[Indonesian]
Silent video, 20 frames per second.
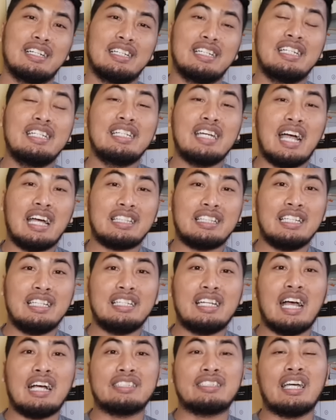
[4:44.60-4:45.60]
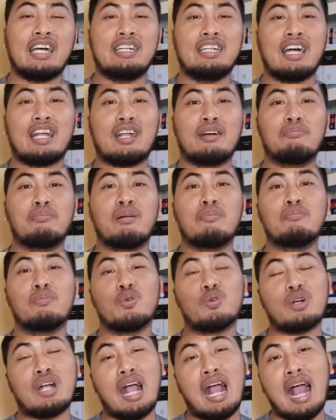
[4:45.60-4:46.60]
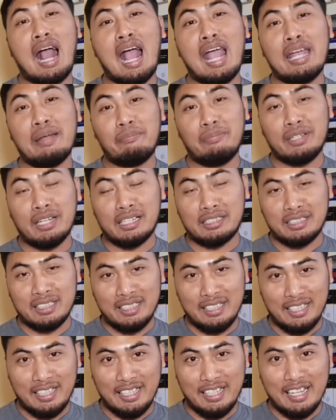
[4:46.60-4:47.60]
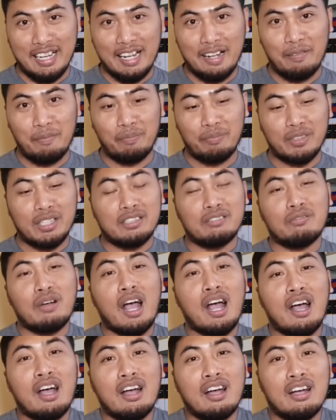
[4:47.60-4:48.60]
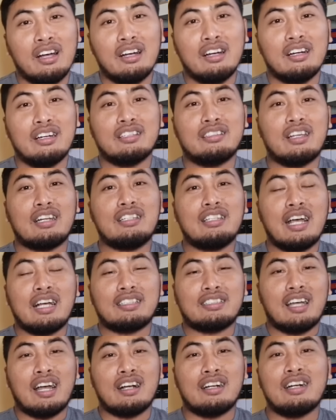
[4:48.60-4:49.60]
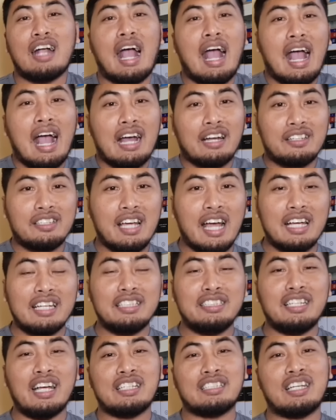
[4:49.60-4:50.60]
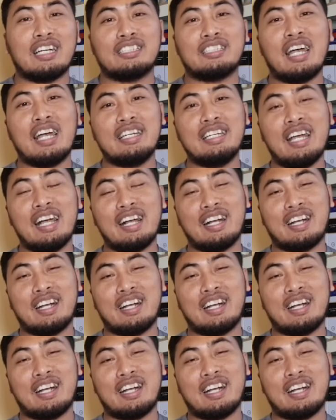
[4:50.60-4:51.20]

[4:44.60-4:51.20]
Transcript: dia tidak sadar membuka aibnya sendiri ya. Wah, ternyata nggak ada ijazah saya